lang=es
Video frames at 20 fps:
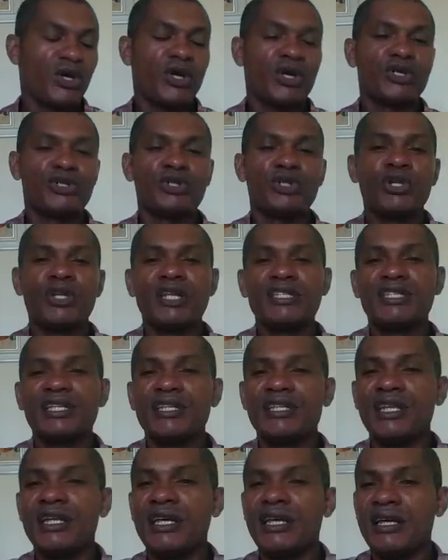yo
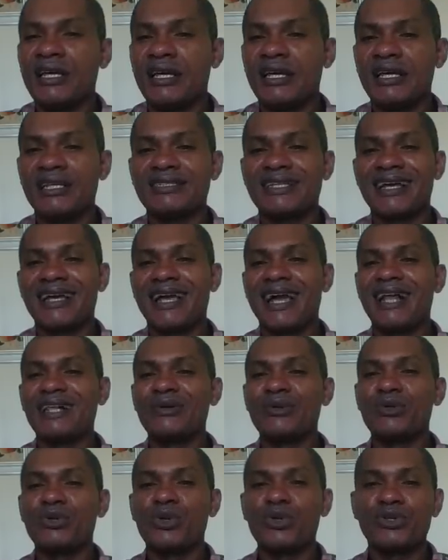decidí eh, sacar
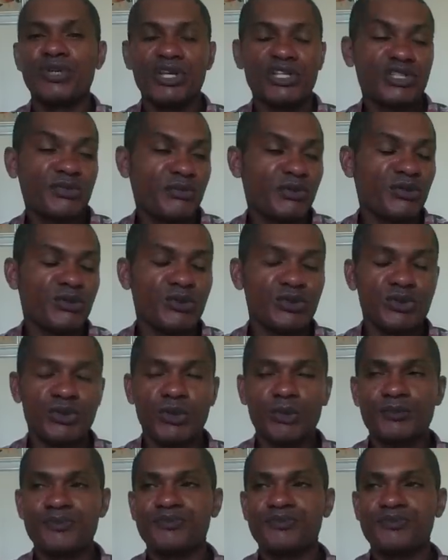unos 10 minutos